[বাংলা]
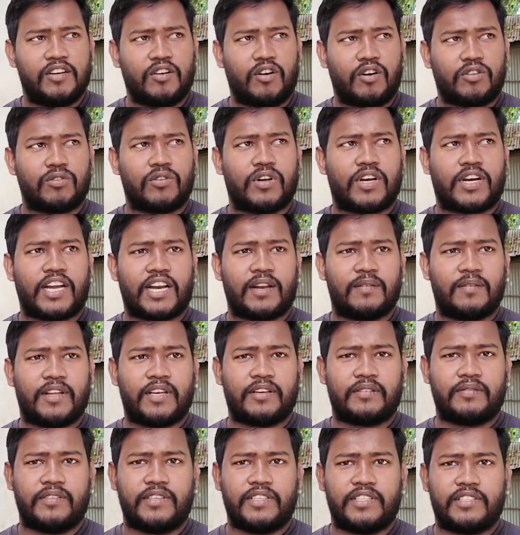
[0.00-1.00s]
কতটা খারাপ
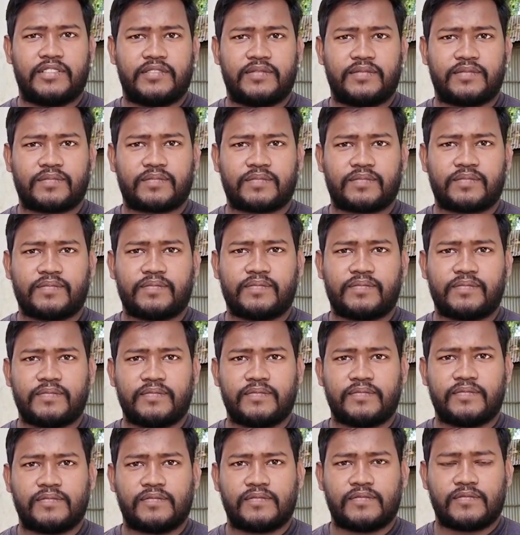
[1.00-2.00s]
লাগবে কি
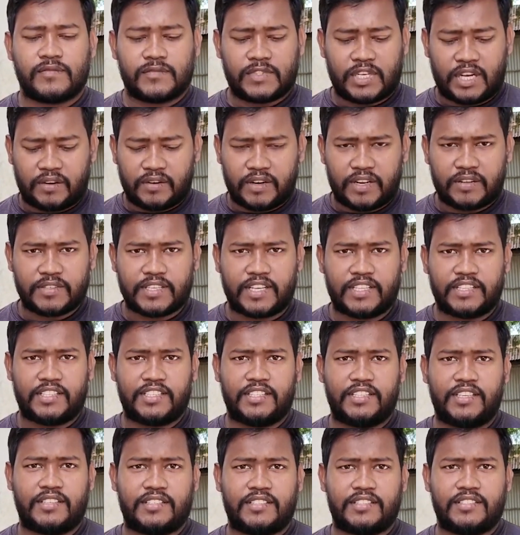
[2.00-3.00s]

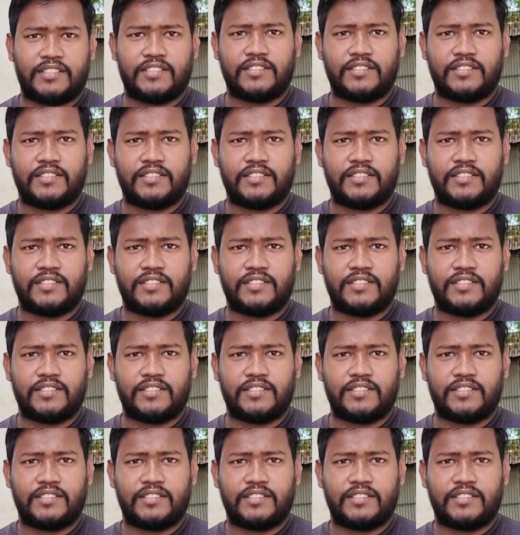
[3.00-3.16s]
শান্তি দাস